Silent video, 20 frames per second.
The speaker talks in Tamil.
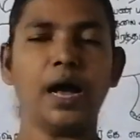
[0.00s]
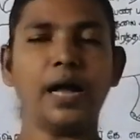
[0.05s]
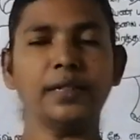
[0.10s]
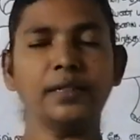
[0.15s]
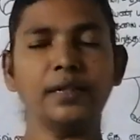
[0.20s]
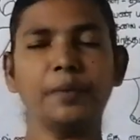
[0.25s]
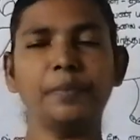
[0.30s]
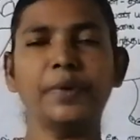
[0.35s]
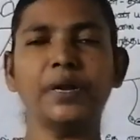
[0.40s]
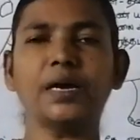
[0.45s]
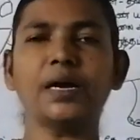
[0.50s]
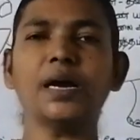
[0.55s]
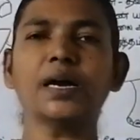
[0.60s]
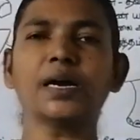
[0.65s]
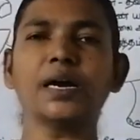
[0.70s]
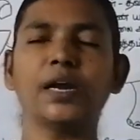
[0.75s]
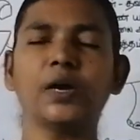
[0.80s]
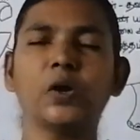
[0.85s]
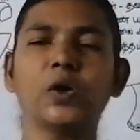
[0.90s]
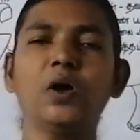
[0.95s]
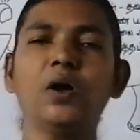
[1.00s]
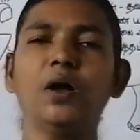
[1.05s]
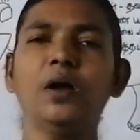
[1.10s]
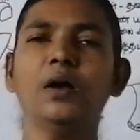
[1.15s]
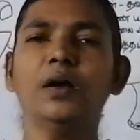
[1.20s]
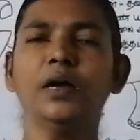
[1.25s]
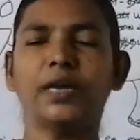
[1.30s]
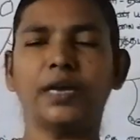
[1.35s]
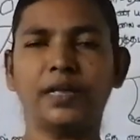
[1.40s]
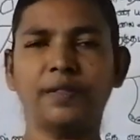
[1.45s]
அந்த மிருகங்களுக்கும்
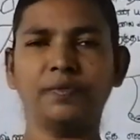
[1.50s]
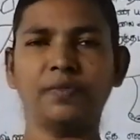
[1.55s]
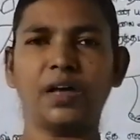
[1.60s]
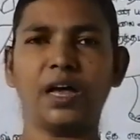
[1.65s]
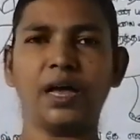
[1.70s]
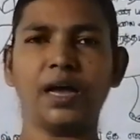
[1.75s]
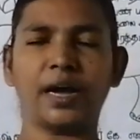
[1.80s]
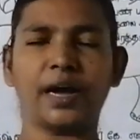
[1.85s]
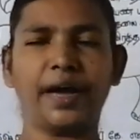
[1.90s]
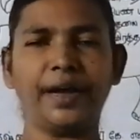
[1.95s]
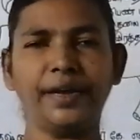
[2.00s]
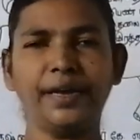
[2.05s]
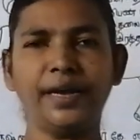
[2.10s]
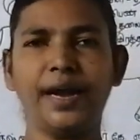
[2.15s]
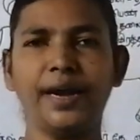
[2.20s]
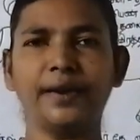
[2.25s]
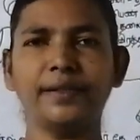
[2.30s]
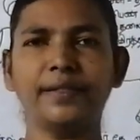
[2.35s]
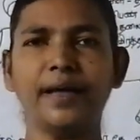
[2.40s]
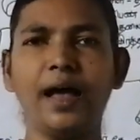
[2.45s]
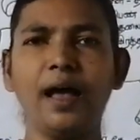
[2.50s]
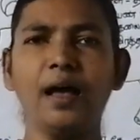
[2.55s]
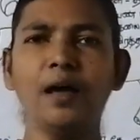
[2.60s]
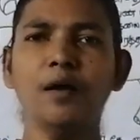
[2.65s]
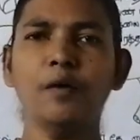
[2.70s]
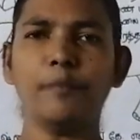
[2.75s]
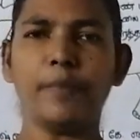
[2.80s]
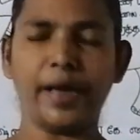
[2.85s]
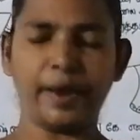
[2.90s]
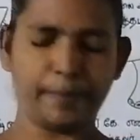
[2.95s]
இந்த கையேடு தான்
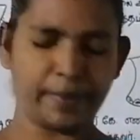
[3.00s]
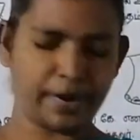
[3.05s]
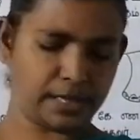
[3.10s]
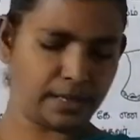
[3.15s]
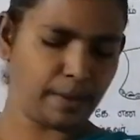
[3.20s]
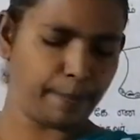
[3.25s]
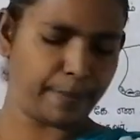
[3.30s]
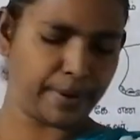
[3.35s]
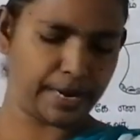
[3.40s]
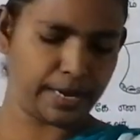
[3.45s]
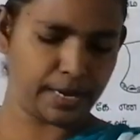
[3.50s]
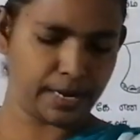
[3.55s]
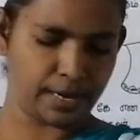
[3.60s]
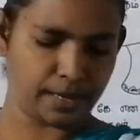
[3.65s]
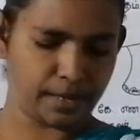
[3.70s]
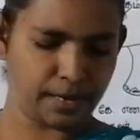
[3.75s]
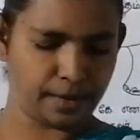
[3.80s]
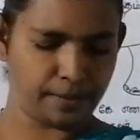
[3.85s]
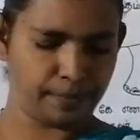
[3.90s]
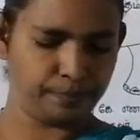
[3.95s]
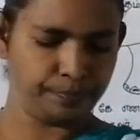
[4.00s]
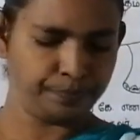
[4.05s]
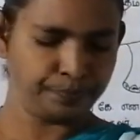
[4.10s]
பயன்படுத்தப்படுகிறது